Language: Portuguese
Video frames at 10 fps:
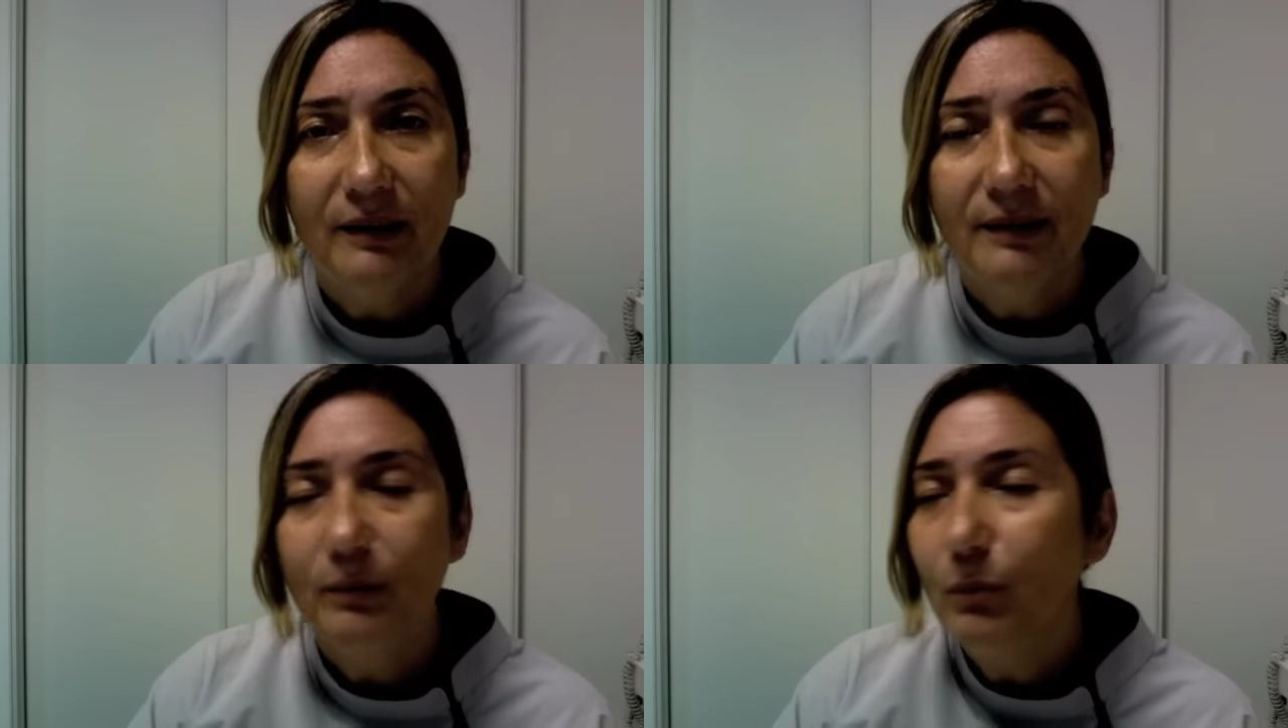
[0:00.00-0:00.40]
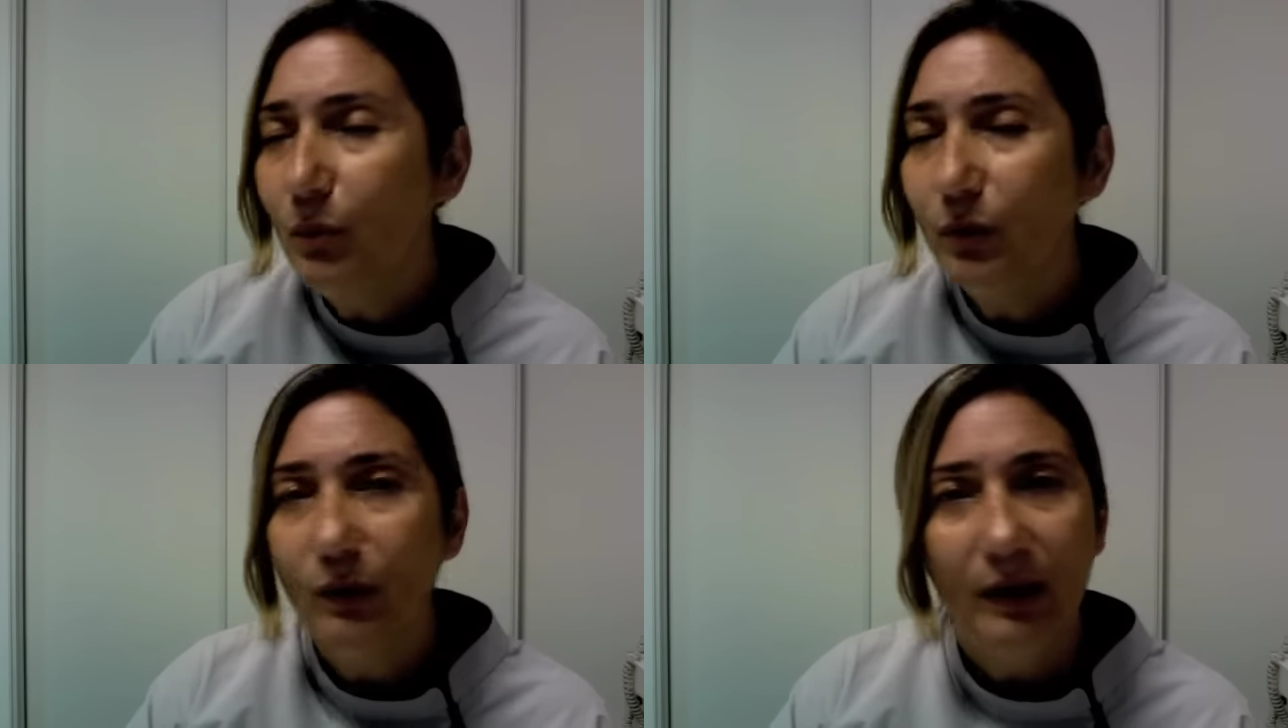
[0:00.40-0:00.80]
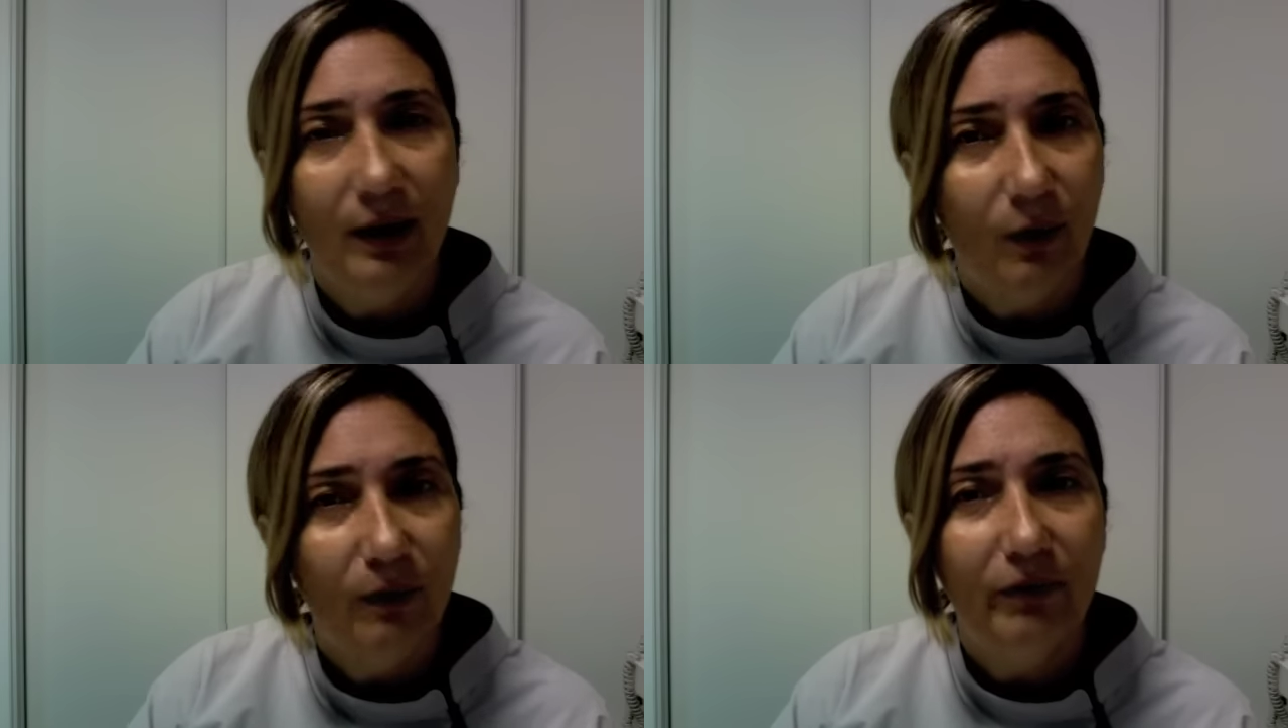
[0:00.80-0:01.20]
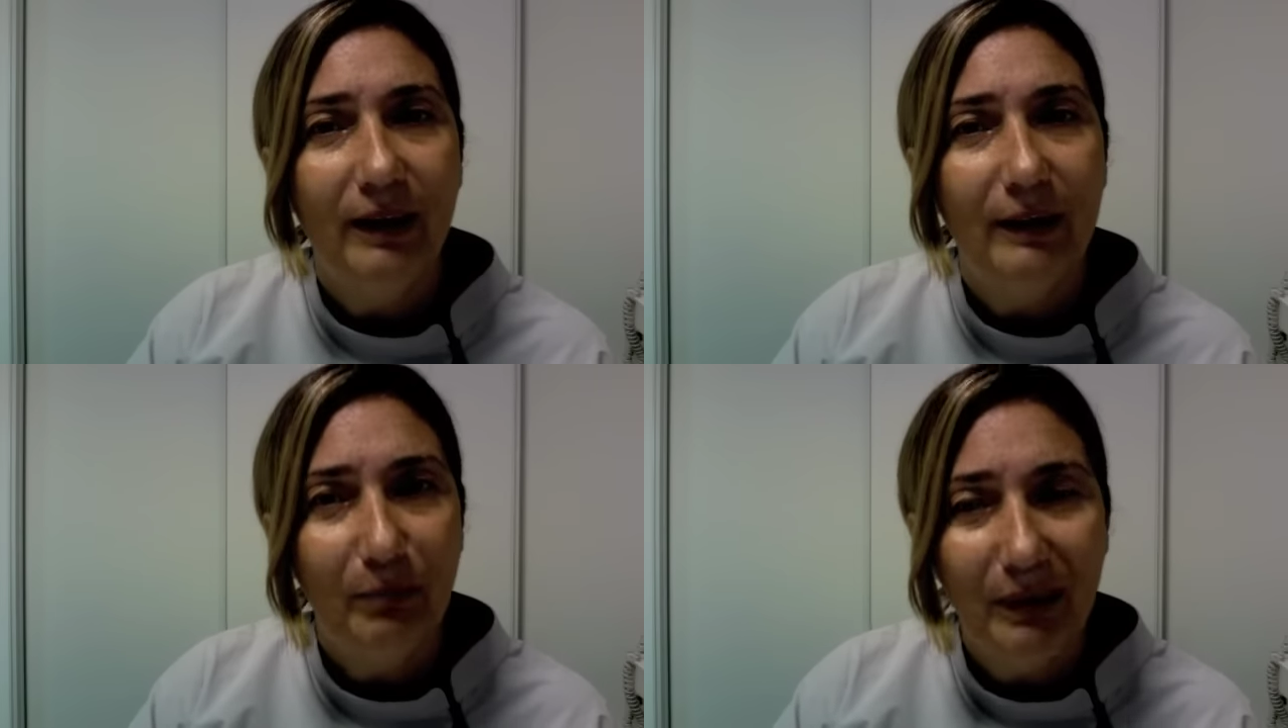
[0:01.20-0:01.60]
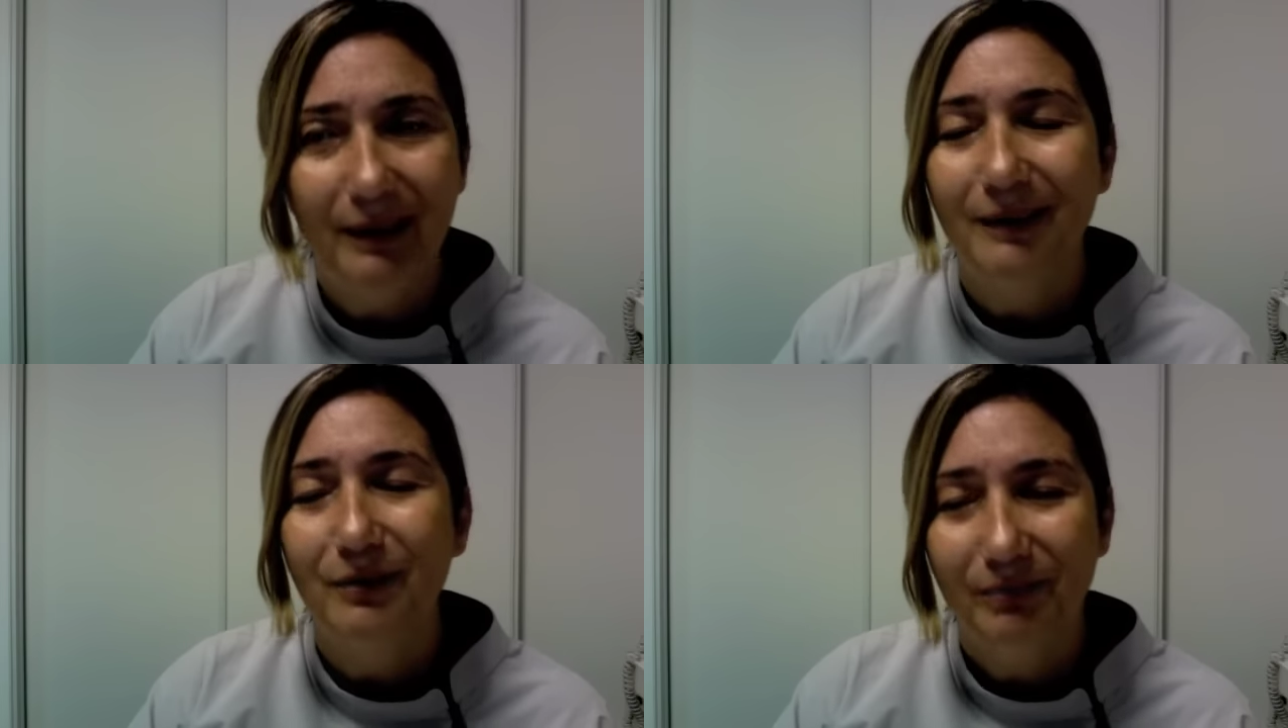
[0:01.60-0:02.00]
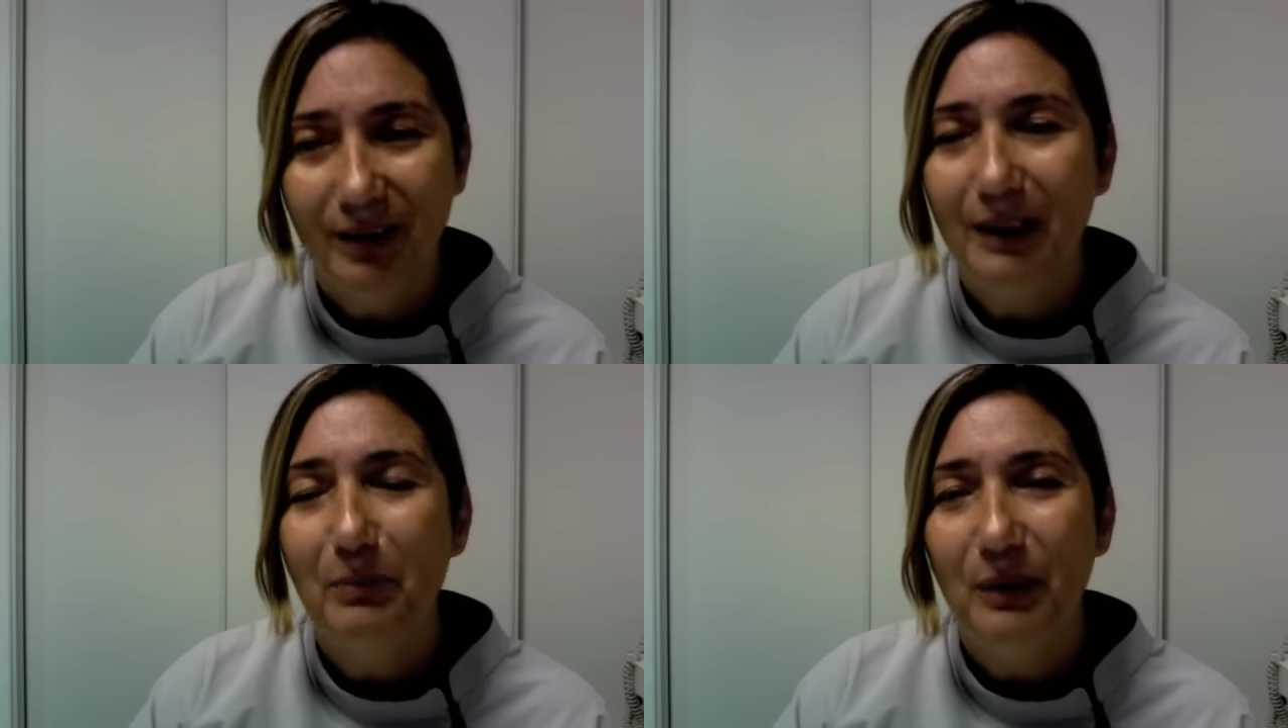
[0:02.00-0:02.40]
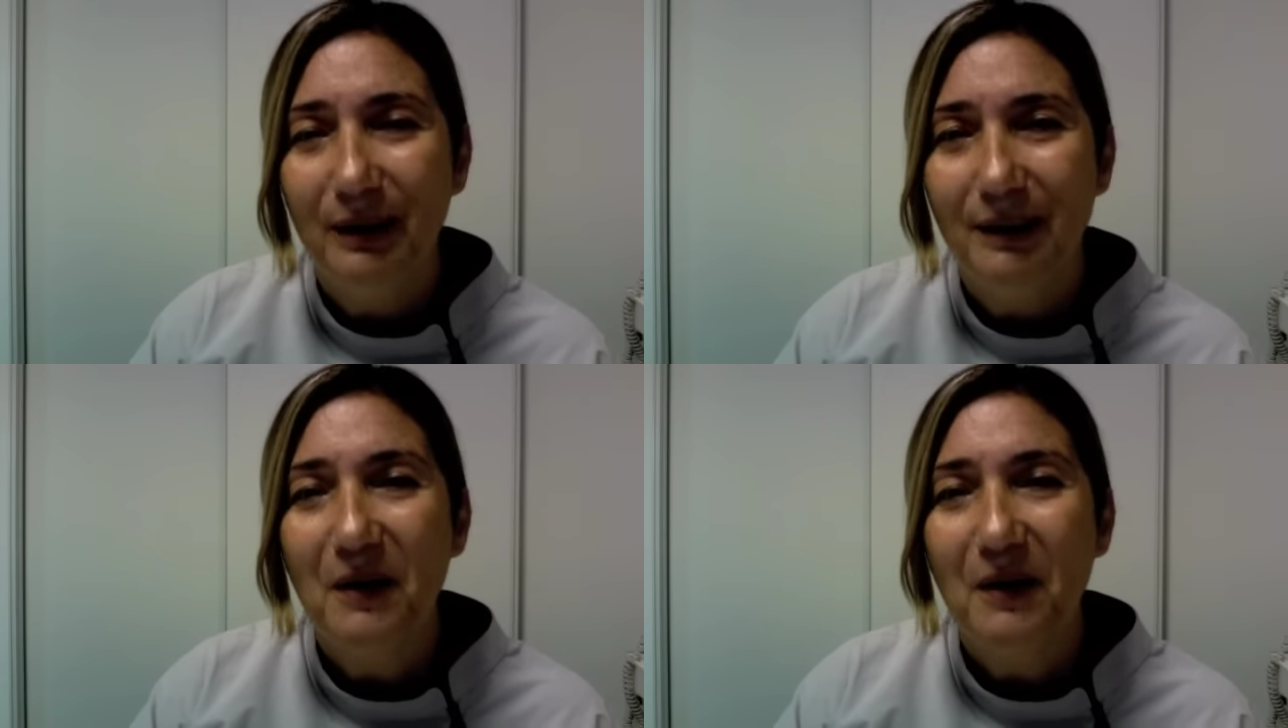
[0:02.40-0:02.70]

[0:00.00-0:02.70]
É muito legal, vale a pena, vale a pena.